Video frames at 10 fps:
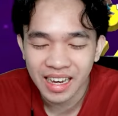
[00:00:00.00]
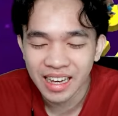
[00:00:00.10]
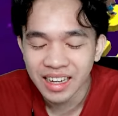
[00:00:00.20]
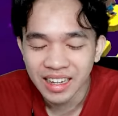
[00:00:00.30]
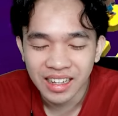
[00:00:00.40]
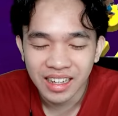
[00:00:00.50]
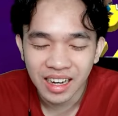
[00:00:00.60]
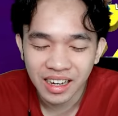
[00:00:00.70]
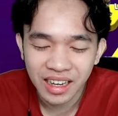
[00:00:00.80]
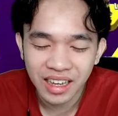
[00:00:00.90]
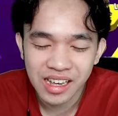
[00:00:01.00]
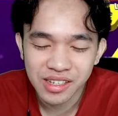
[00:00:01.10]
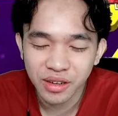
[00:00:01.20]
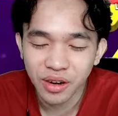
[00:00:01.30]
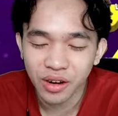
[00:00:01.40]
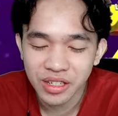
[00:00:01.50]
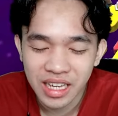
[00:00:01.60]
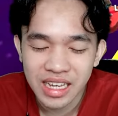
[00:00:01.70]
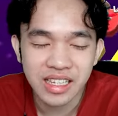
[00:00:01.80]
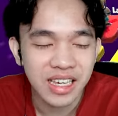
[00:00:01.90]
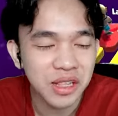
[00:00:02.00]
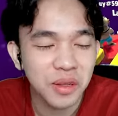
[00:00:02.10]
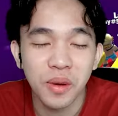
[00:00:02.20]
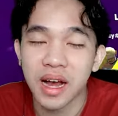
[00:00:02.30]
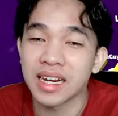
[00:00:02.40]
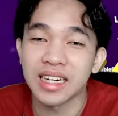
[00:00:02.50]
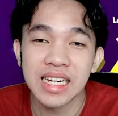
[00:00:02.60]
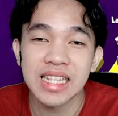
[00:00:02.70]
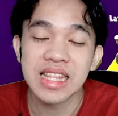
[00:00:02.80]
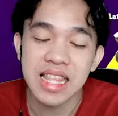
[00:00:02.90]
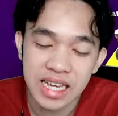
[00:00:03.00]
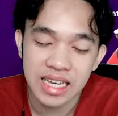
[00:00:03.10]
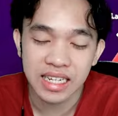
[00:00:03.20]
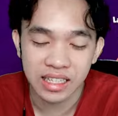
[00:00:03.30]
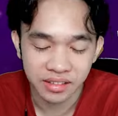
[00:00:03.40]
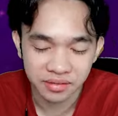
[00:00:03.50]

ya Oke langsung lolos guys hitungan detik ini